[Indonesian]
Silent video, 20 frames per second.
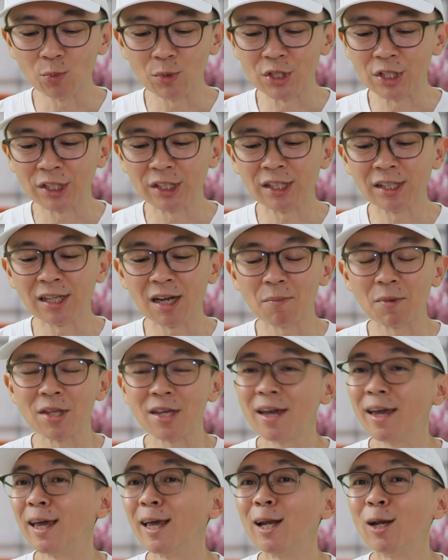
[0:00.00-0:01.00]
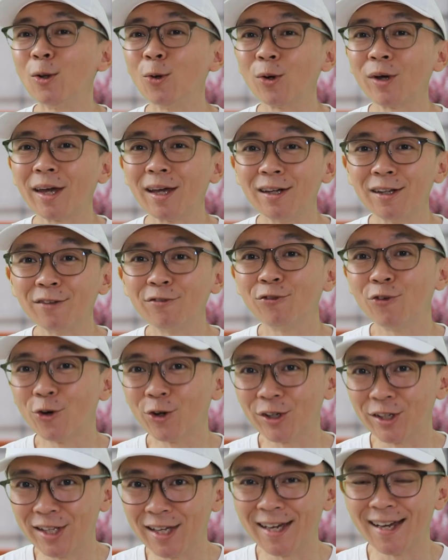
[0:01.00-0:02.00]
menjadi yang namanya Hello
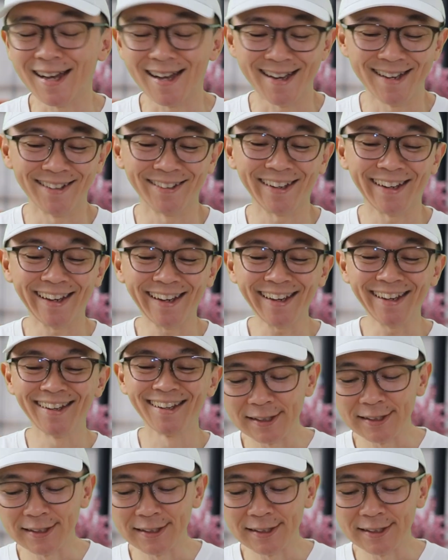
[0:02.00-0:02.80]
California. Oke, okay?